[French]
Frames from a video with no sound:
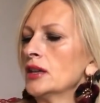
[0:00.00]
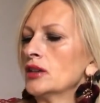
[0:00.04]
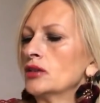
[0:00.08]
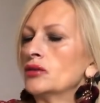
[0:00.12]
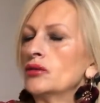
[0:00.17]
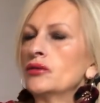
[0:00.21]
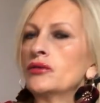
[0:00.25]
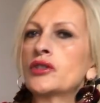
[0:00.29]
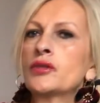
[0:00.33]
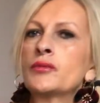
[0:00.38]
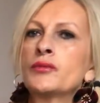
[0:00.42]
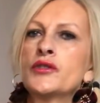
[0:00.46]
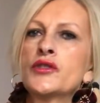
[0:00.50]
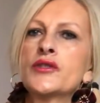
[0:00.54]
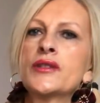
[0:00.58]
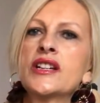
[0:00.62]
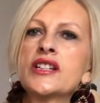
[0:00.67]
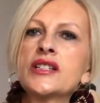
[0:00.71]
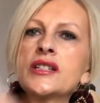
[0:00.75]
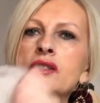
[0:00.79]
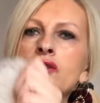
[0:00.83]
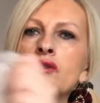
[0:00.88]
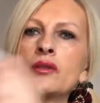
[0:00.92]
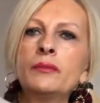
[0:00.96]
Donc je me suis
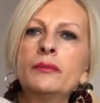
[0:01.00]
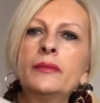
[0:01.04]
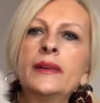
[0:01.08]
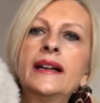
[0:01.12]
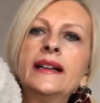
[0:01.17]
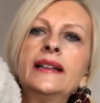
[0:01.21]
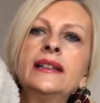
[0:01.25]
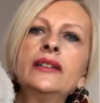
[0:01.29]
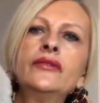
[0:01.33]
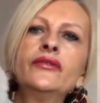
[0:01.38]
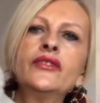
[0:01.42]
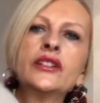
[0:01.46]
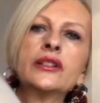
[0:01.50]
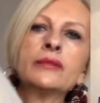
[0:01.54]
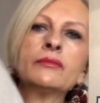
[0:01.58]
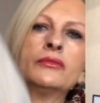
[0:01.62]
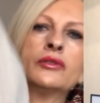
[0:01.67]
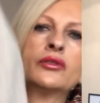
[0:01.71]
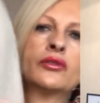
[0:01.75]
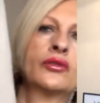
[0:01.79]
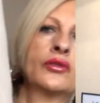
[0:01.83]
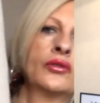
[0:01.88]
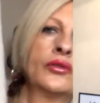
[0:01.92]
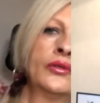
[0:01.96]
acheté ce magnifique
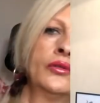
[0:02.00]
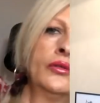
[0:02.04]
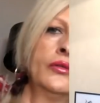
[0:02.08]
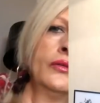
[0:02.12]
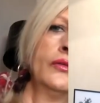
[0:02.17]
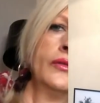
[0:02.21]
manteau.